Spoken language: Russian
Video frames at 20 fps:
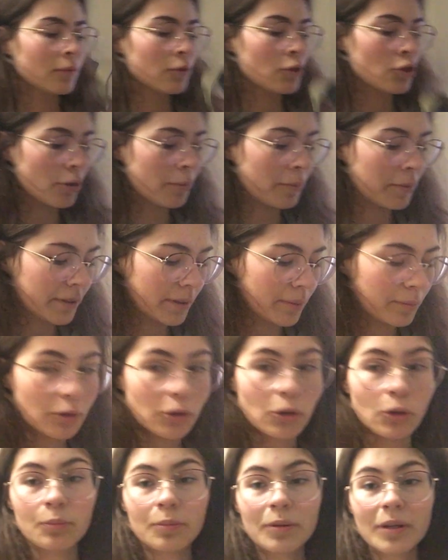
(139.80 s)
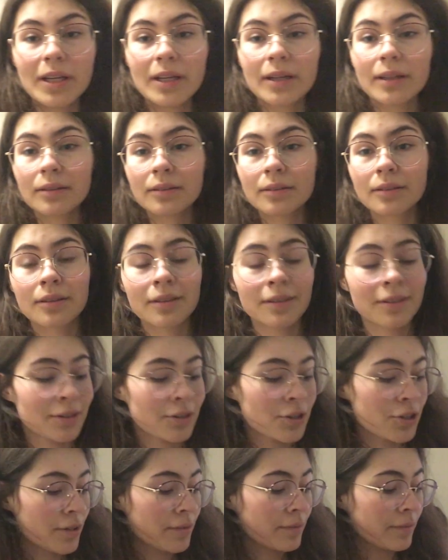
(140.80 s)
чем мы там накупили и
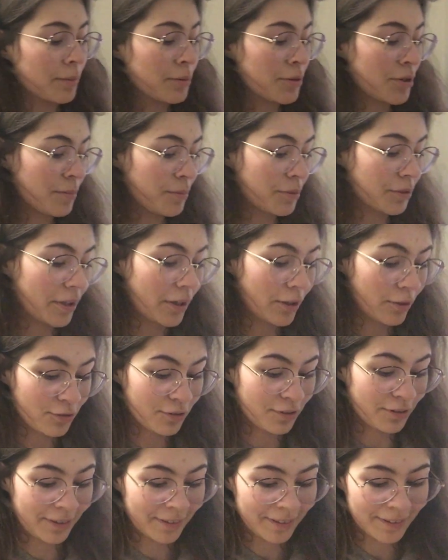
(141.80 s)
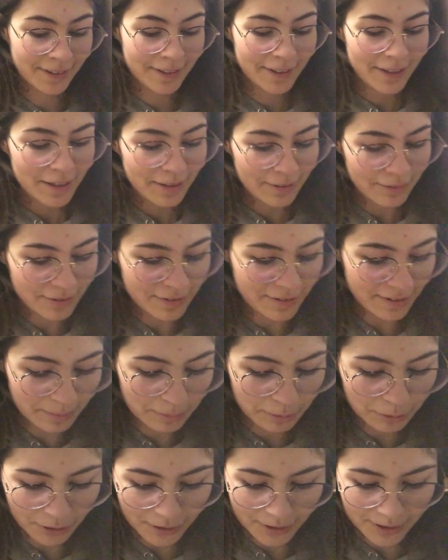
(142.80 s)
чем вообще питаются
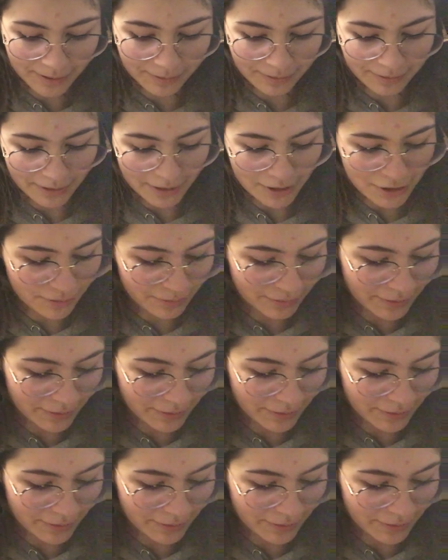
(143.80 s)
видеоблогеры в наше